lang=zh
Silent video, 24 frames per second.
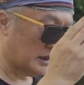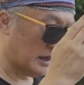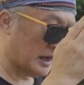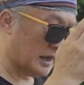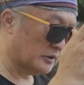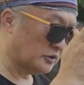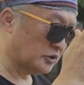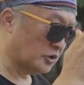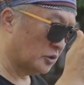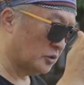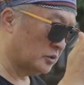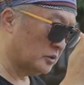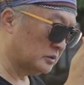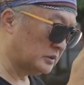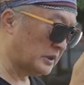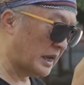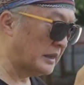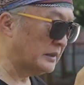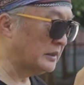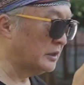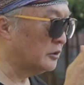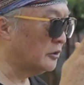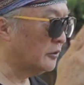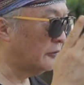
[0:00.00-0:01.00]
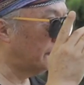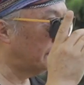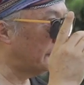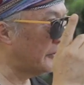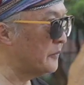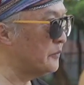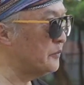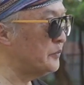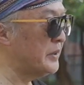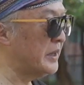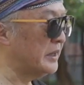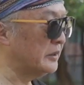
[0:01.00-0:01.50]
他从他能够
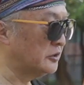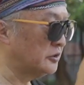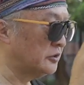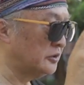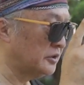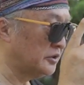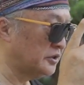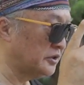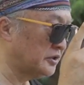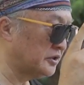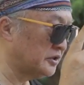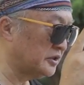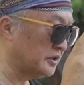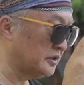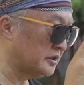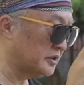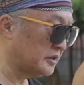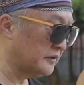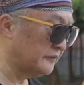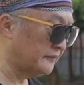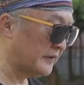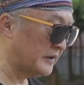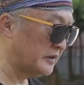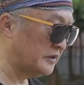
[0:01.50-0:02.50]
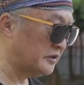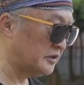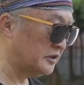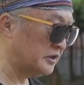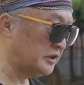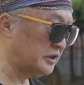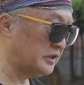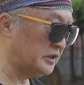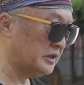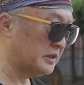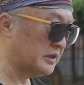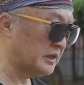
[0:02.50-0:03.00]
分辨四十分之
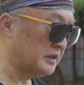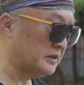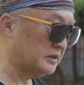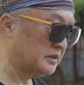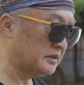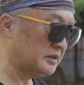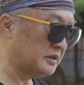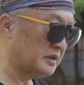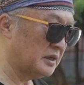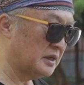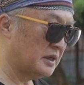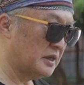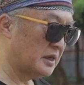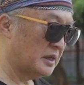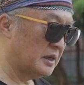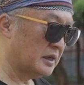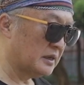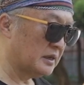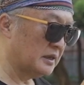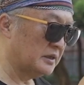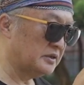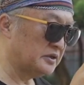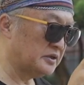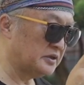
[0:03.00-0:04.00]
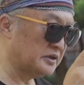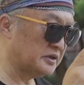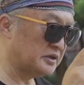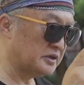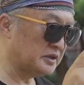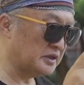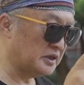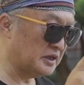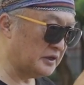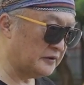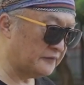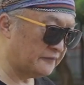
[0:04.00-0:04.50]
一跟。 跟四十
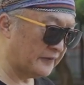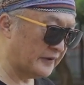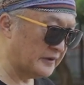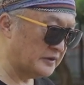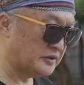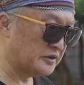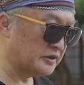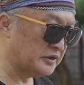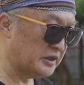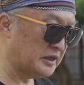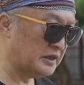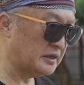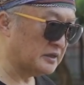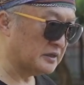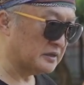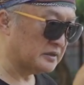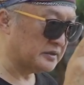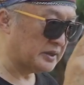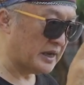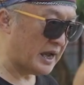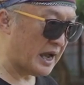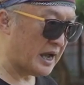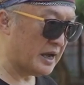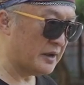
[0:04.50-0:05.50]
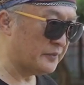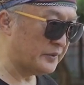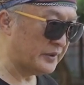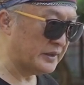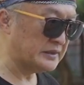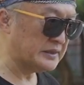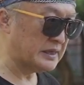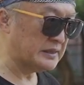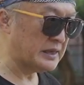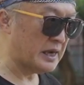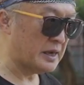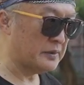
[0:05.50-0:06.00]
一分之一的差别
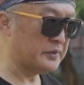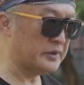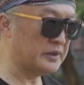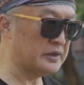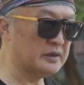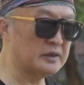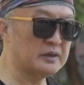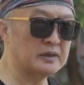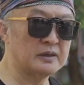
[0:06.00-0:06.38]
在哪边？